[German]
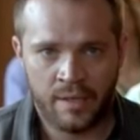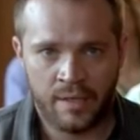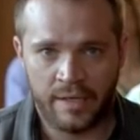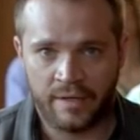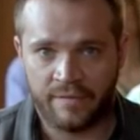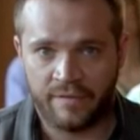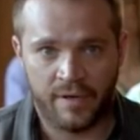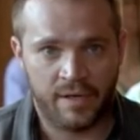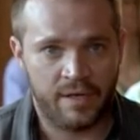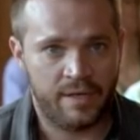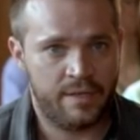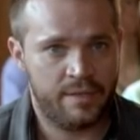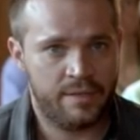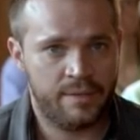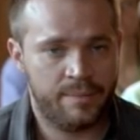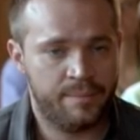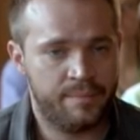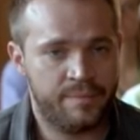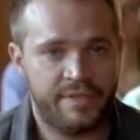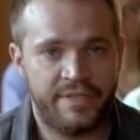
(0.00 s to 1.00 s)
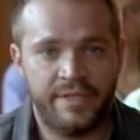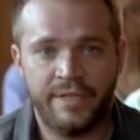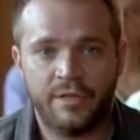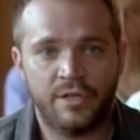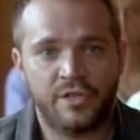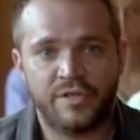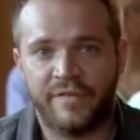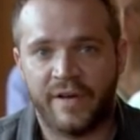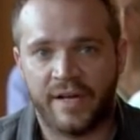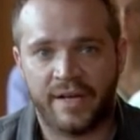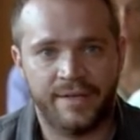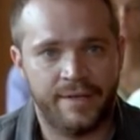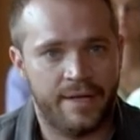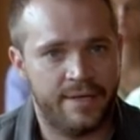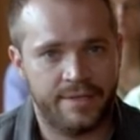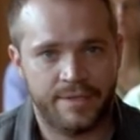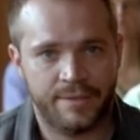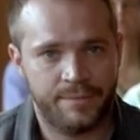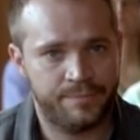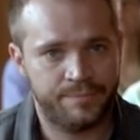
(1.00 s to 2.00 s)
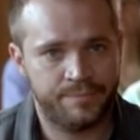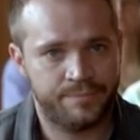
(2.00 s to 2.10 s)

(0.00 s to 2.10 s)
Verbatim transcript: Ich war tierisch verknallt.